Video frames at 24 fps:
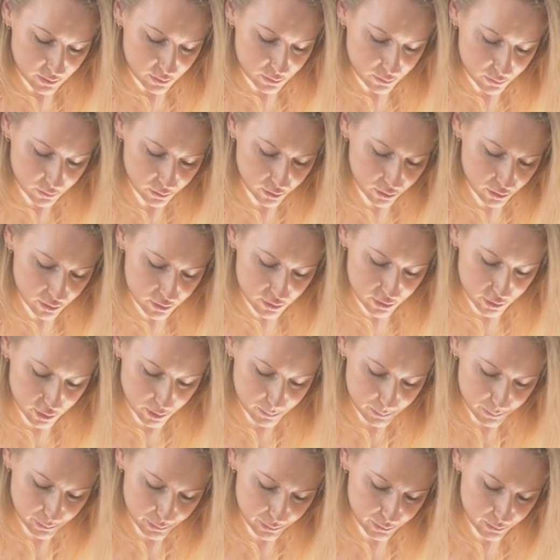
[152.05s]
Donc
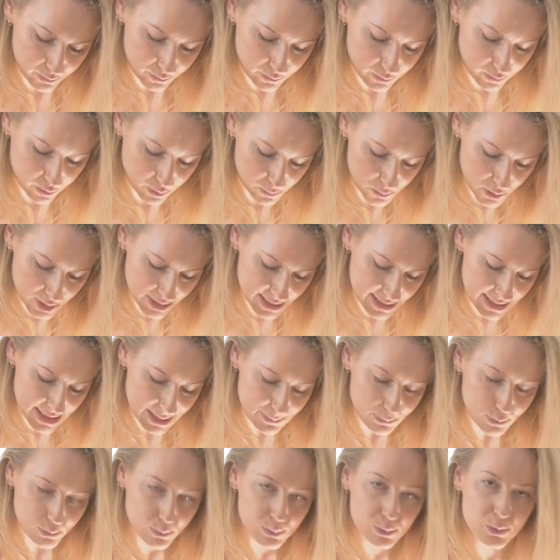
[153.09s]
top, comme je
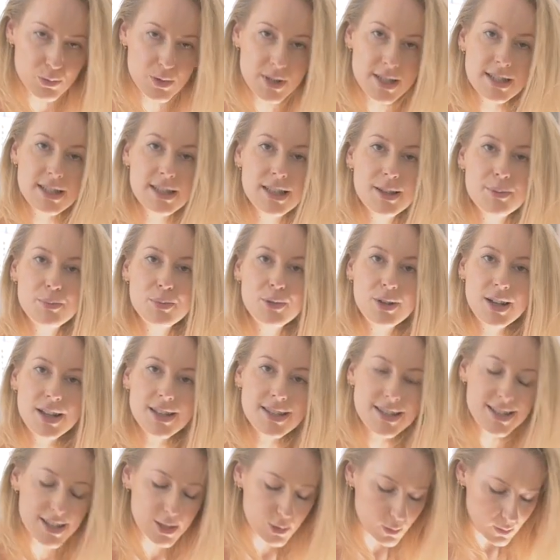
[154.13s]
disais, pour booster un peu
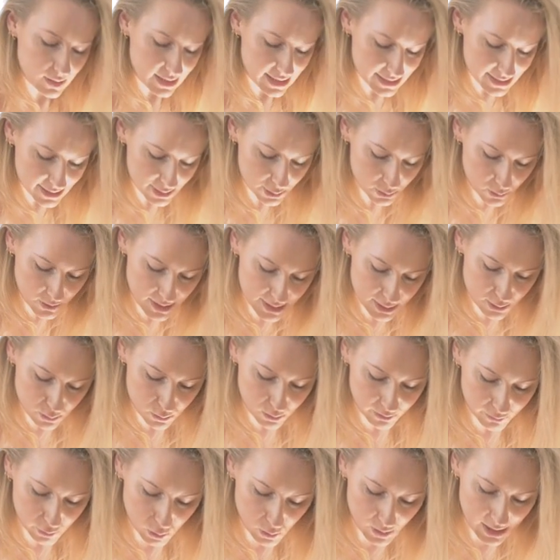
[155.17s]
la circulation à ce
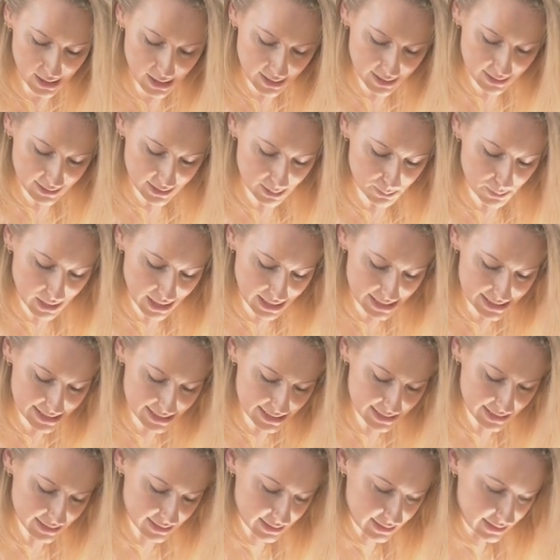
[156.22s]
niveau-là et
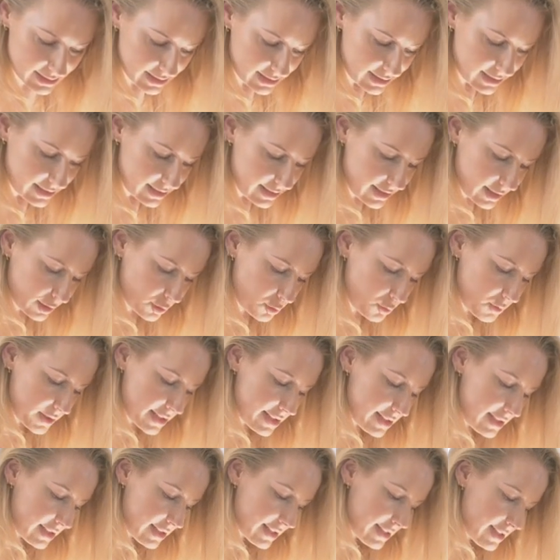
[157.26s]
débarrasser les
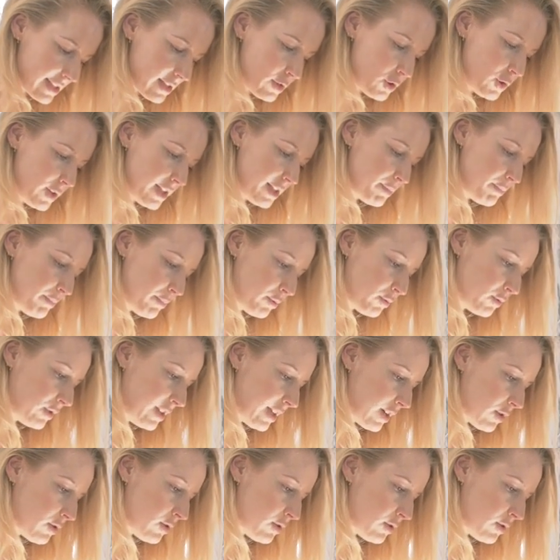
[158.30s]
cuisses des cellulites peau